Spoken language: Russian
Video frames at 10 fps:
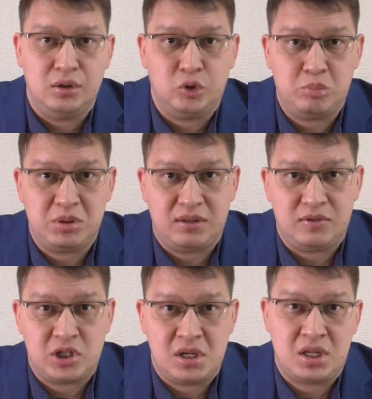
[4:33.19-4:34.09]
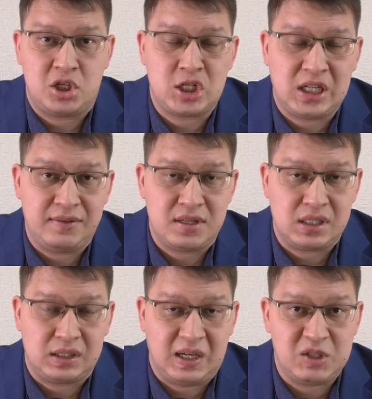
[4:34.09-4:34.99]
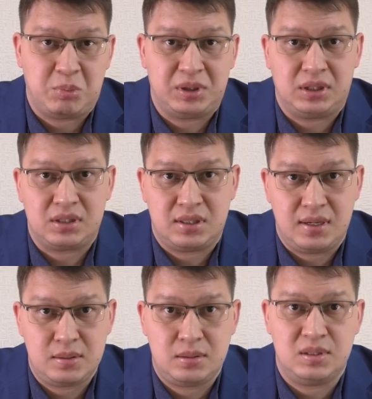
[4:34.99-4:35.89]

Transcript: то передвижение тяжеловесных транспортных средств